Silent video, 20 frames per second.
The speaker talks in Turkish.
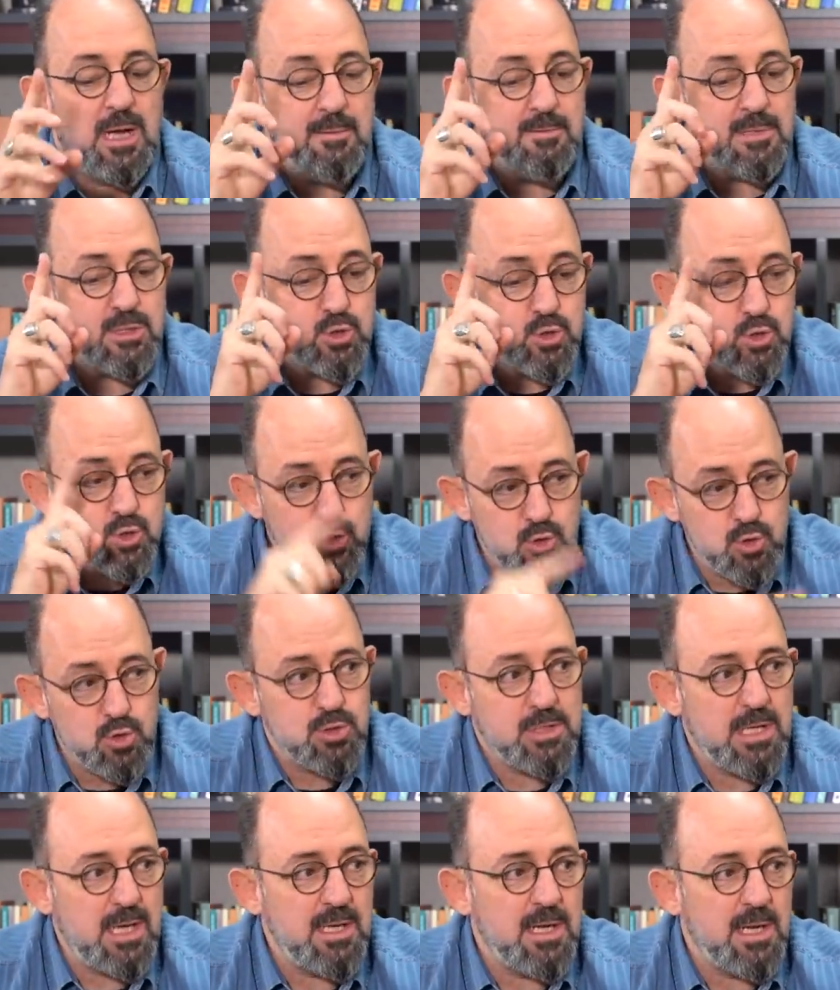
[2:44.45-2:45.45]
Ama
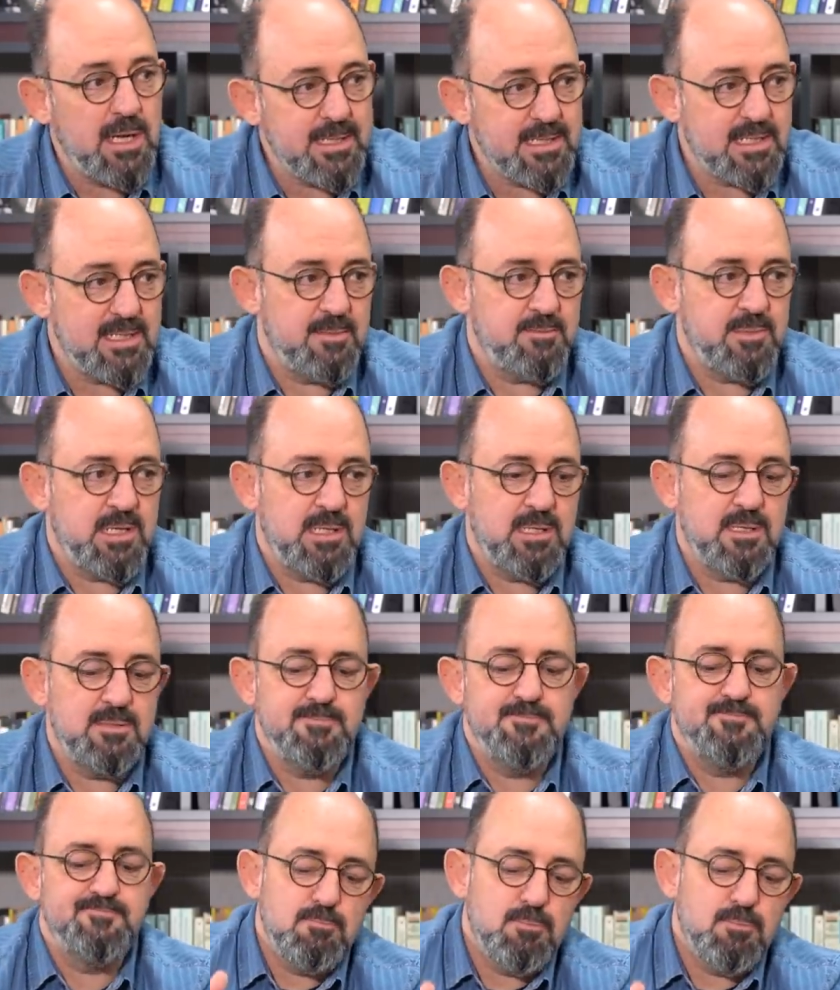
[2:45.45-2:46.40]
şunu da atlamayalım.